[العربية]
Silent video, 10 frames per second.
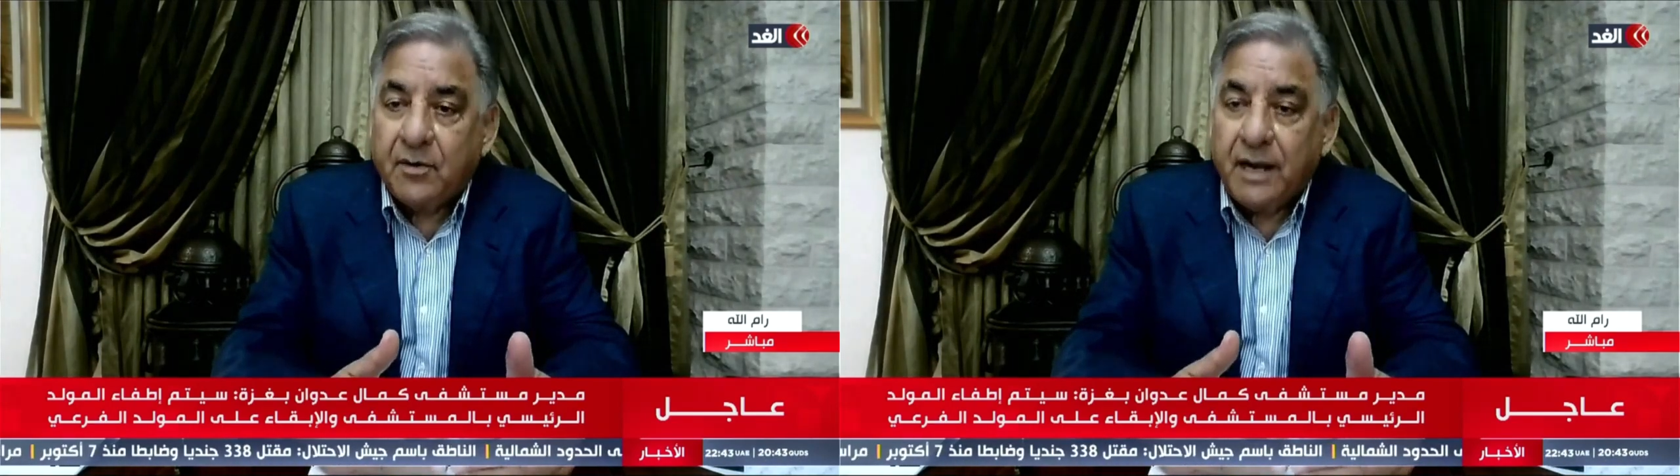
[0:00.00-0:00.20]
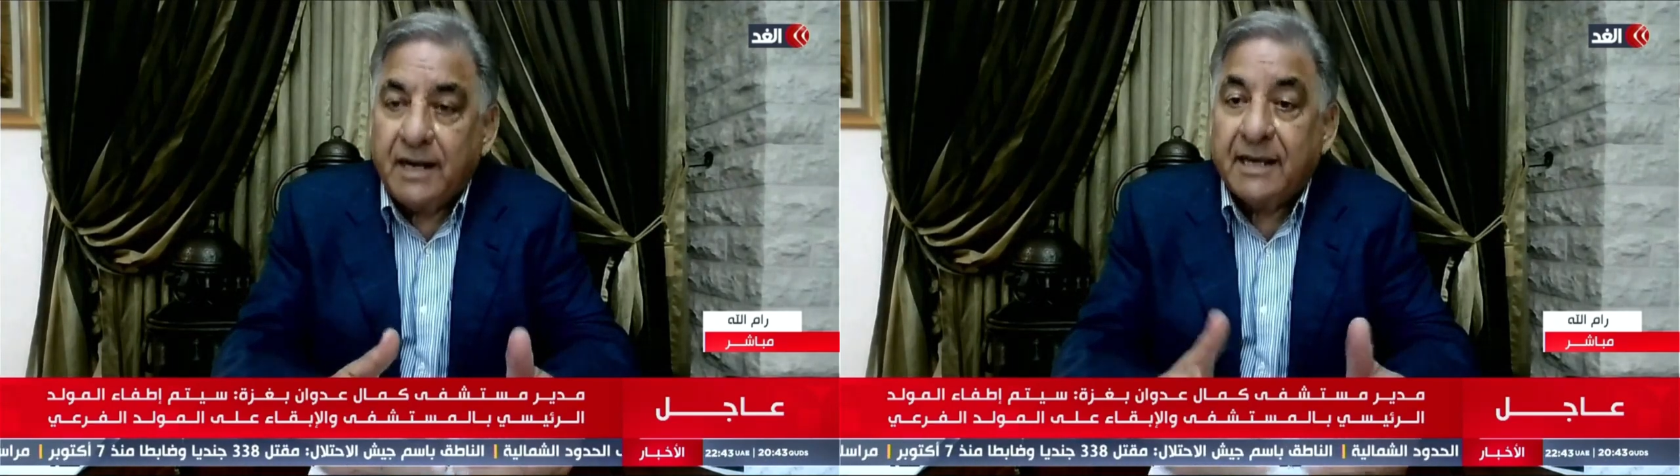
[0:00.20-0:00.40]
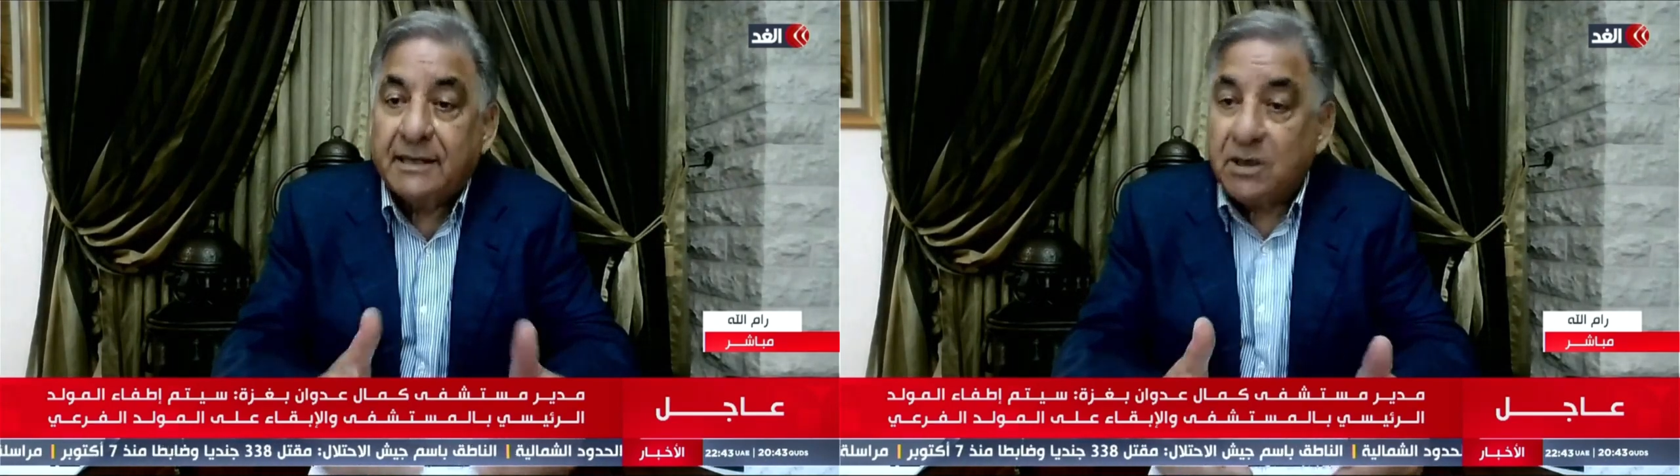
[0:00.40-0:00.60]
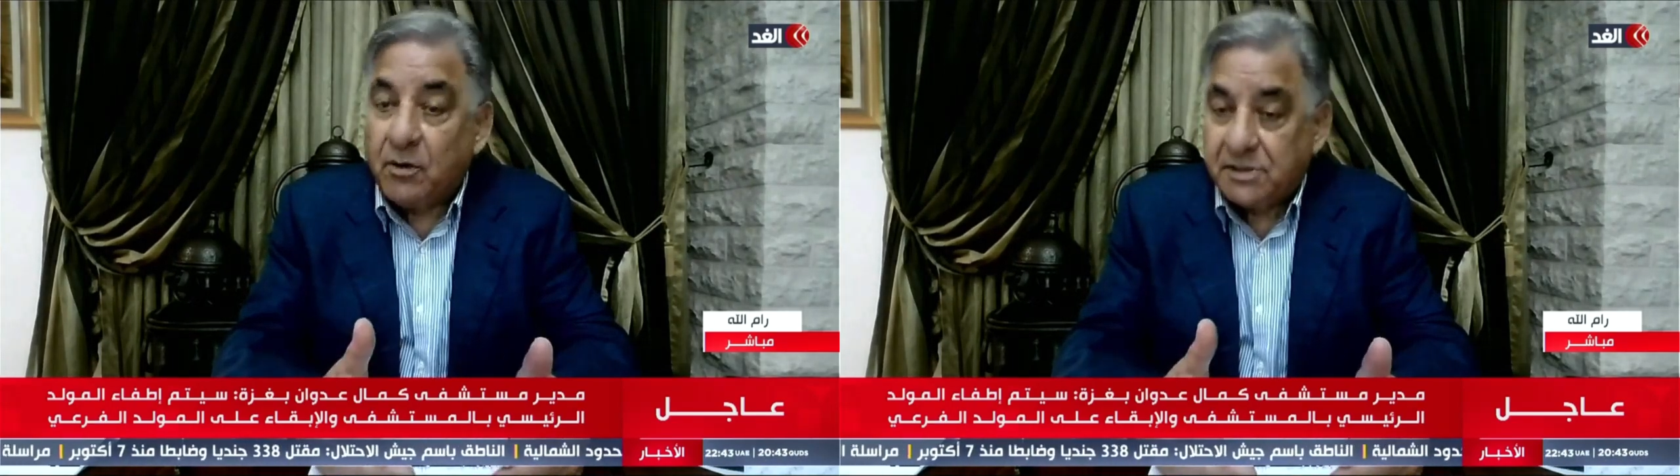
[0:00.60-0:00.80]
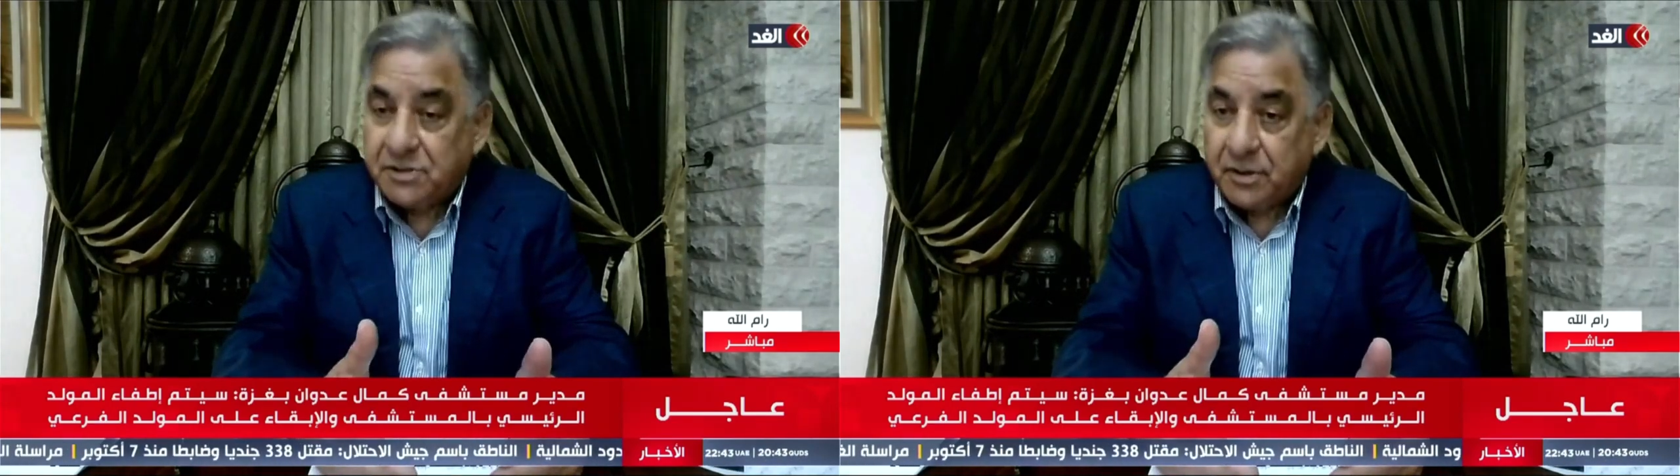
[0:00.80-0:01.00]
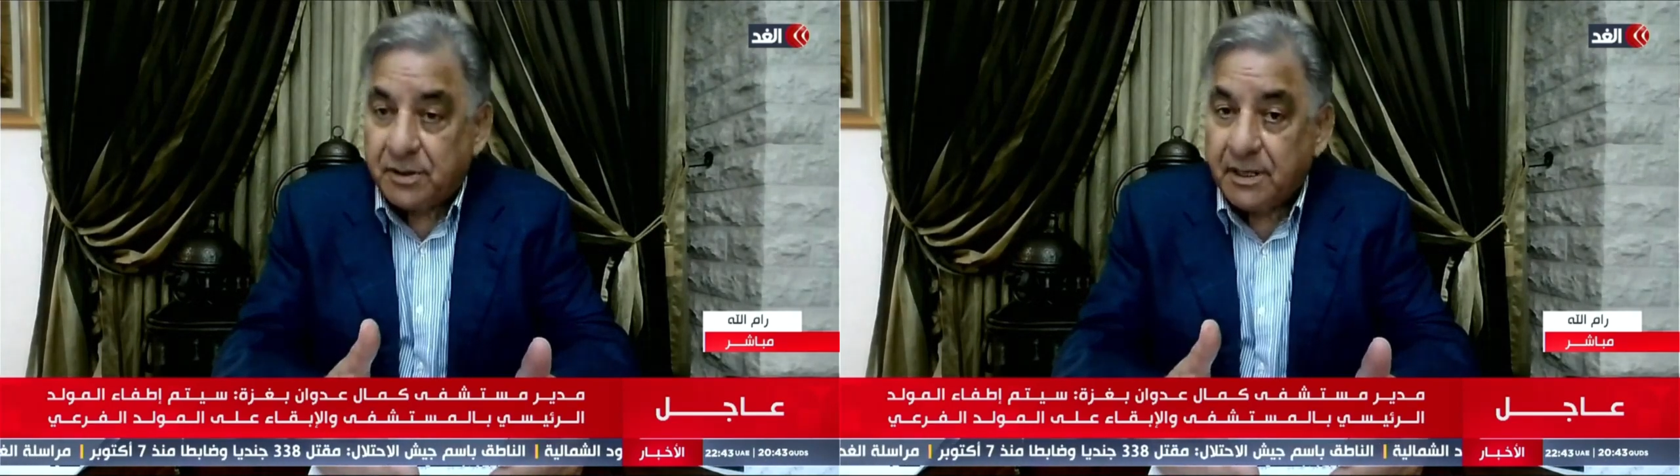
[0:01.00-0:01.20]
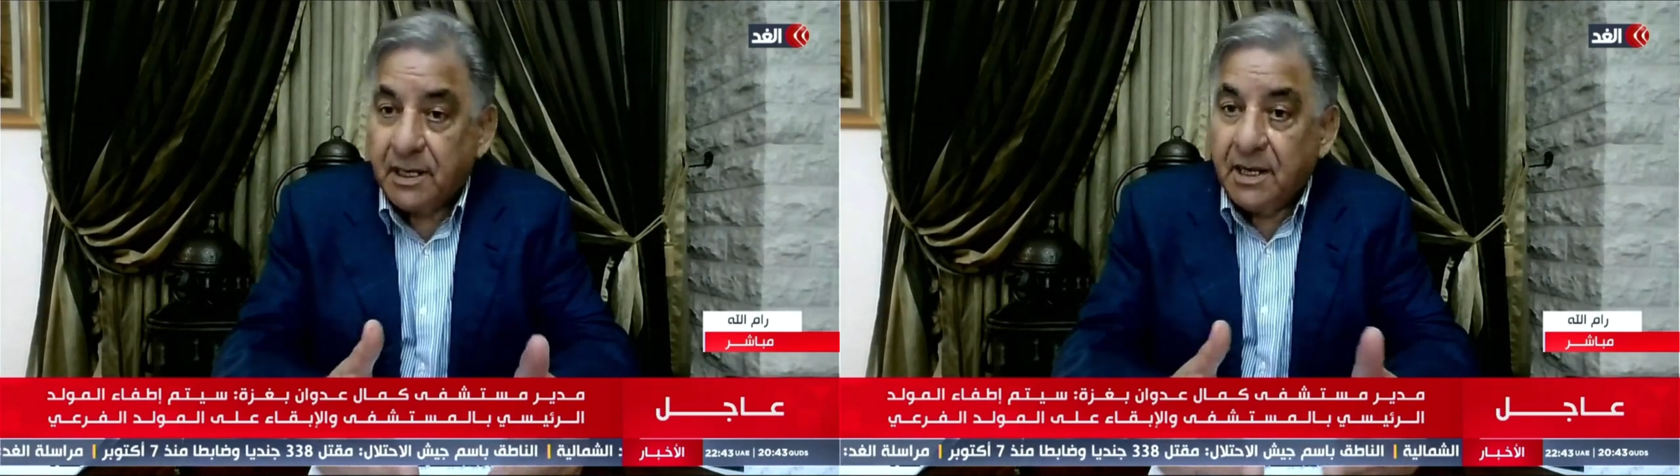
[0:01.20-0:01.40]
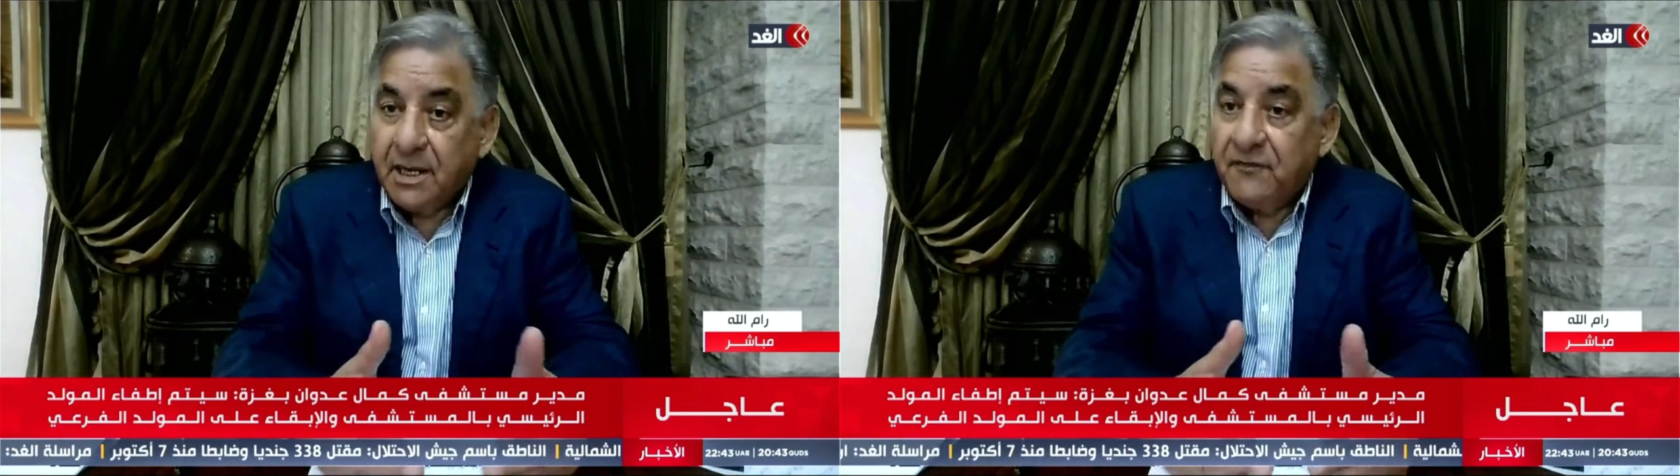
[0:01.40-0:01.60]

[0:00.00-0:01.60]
هنالك توازن